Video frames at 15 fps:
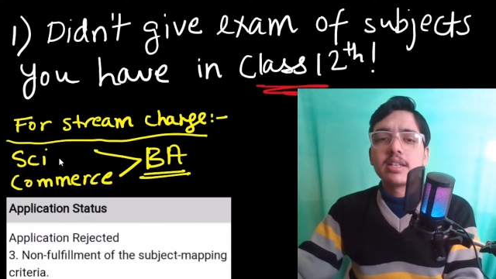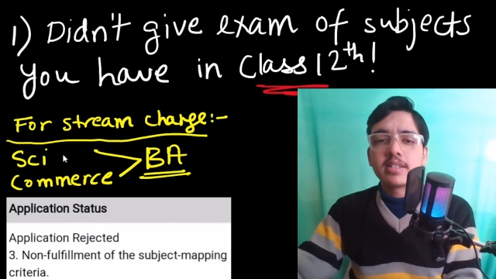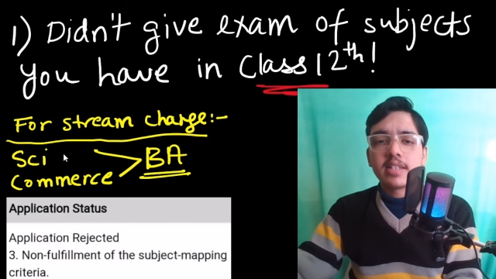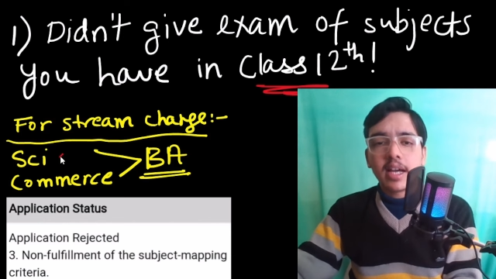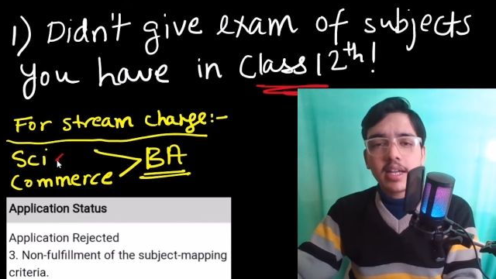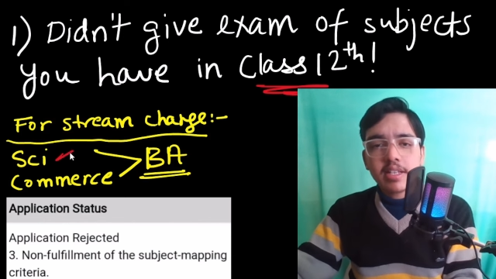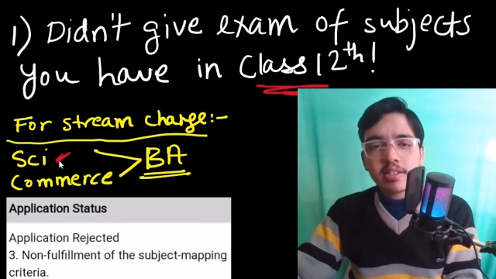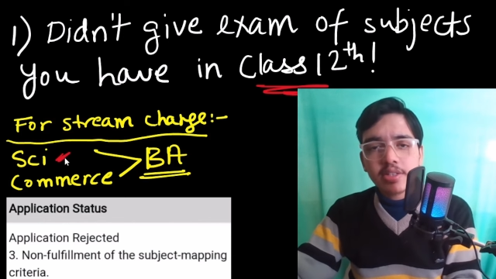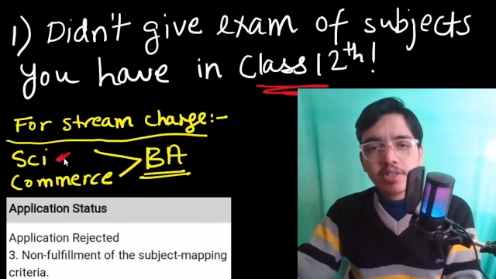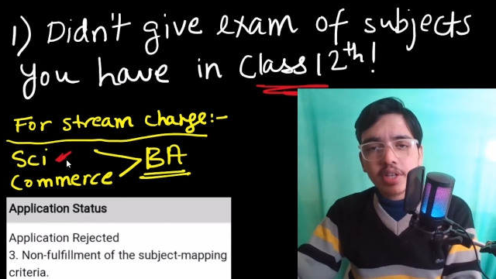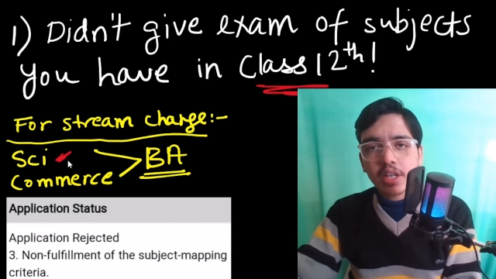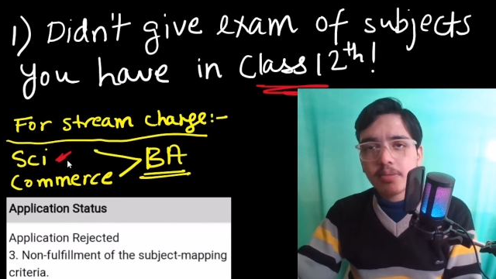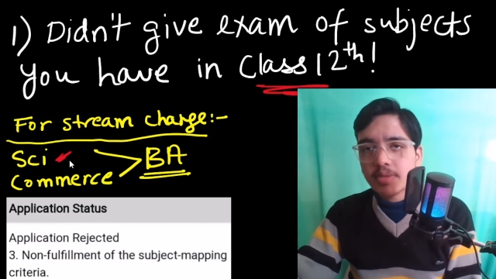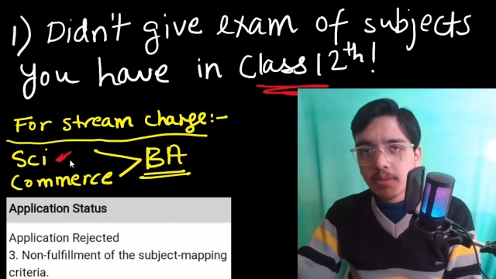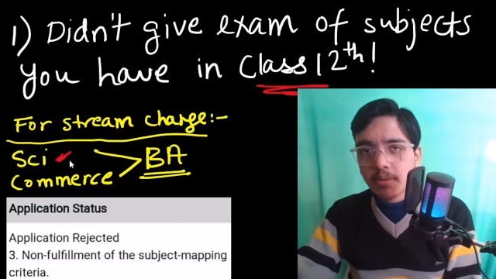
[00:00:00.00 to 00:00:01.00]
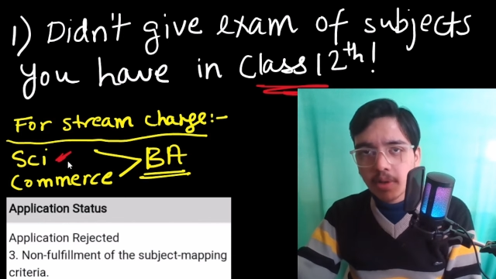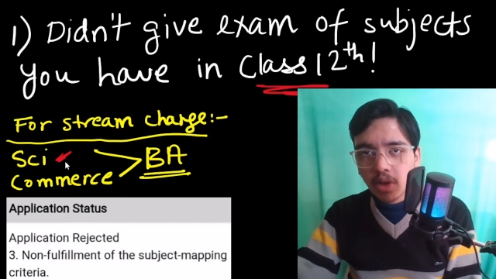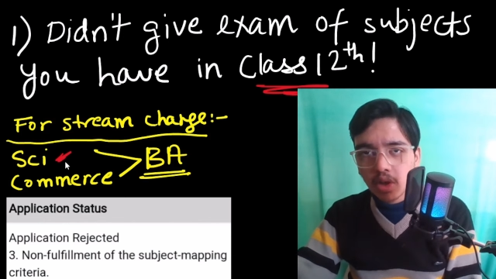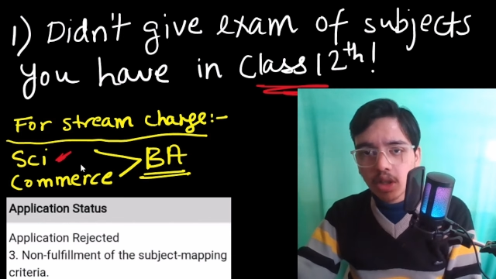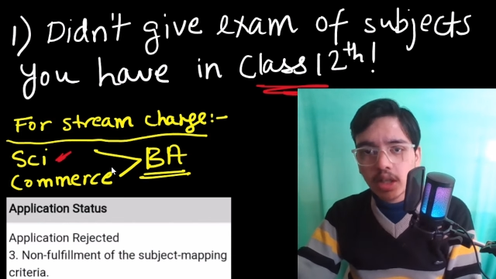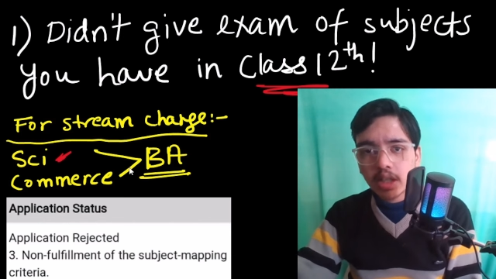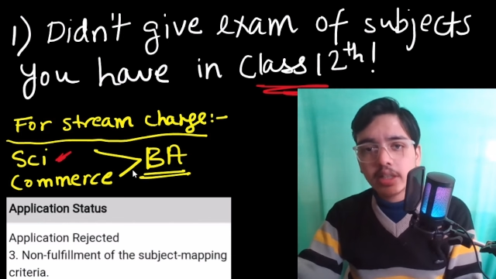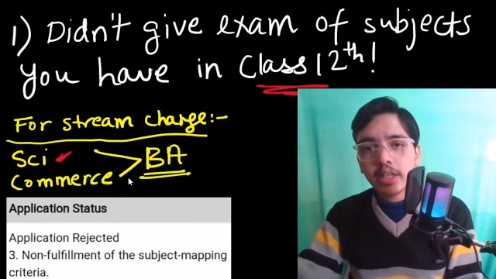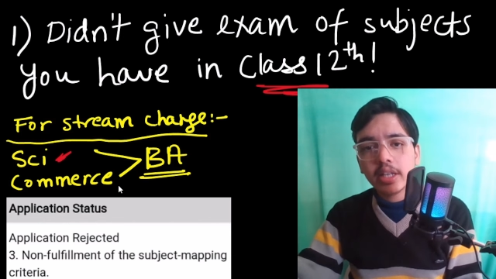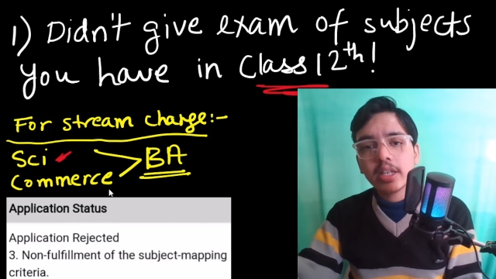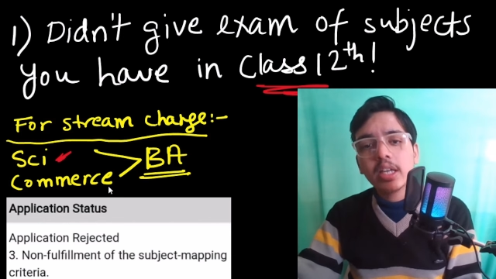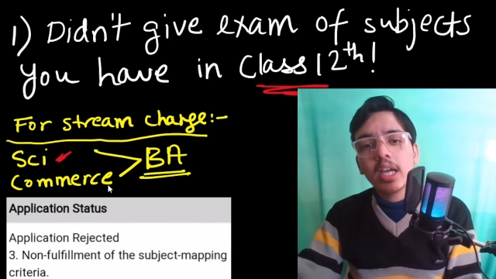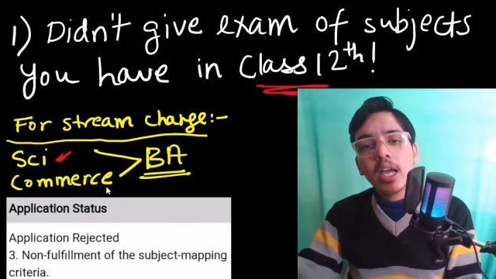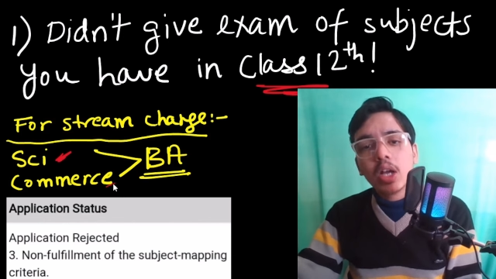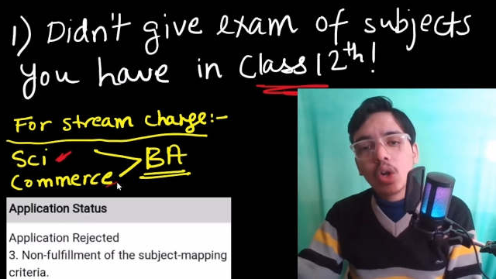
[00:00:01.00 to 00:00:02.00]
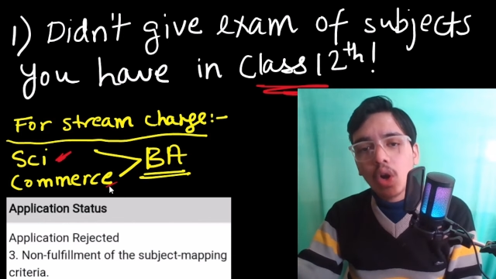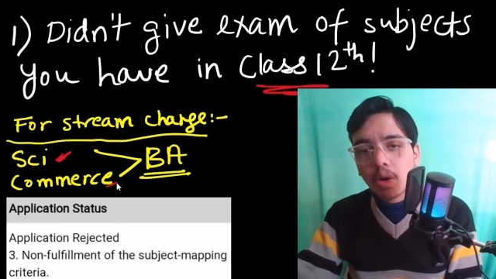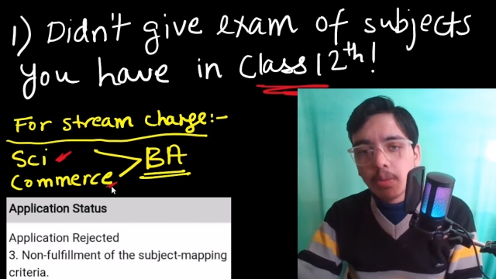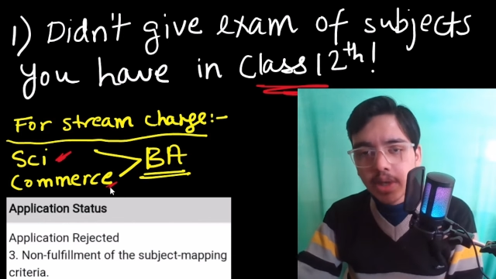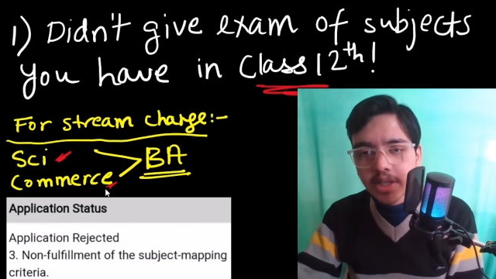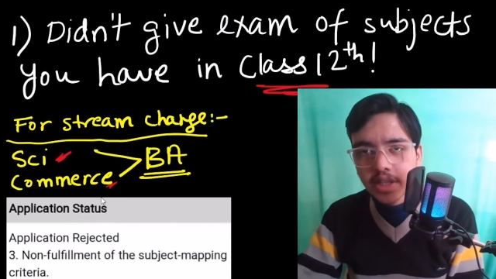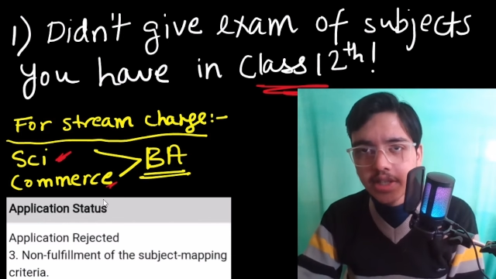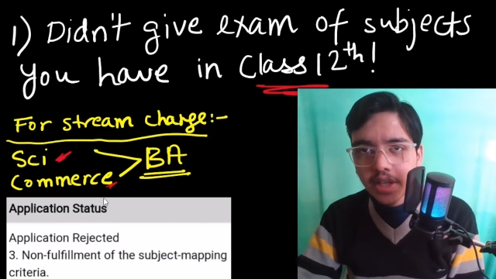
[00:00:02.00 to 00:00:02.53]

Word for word: साइंस स्ट्रीम से बिलोंग करते हैं कॉमर्स